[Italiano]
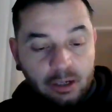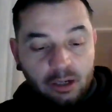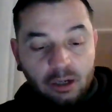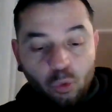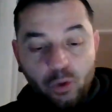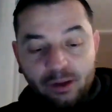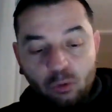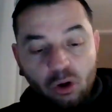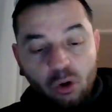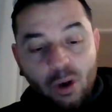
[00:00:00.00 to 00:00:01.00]
eh, qui
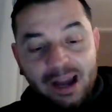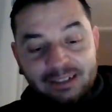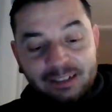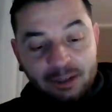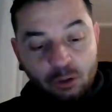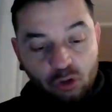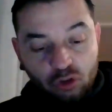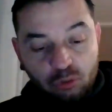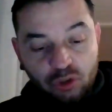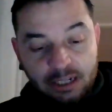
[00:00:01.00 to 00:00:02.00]
qua il disaccordo
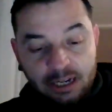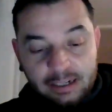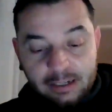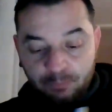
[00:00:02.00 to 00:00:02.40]
musicale,